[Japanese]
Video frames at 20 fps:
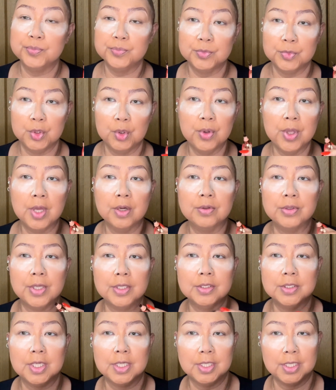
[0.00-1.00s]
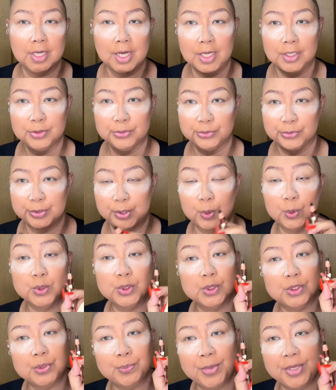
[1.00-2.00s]
1400円ぐらいで買えるのでお
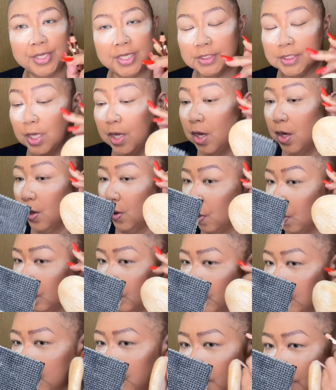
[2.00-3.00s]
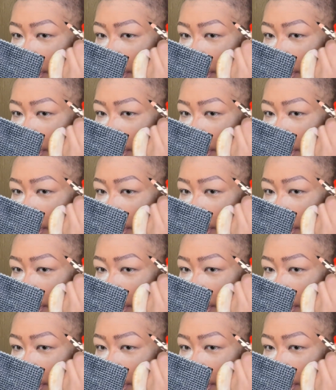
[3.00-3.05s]
すすめです本当に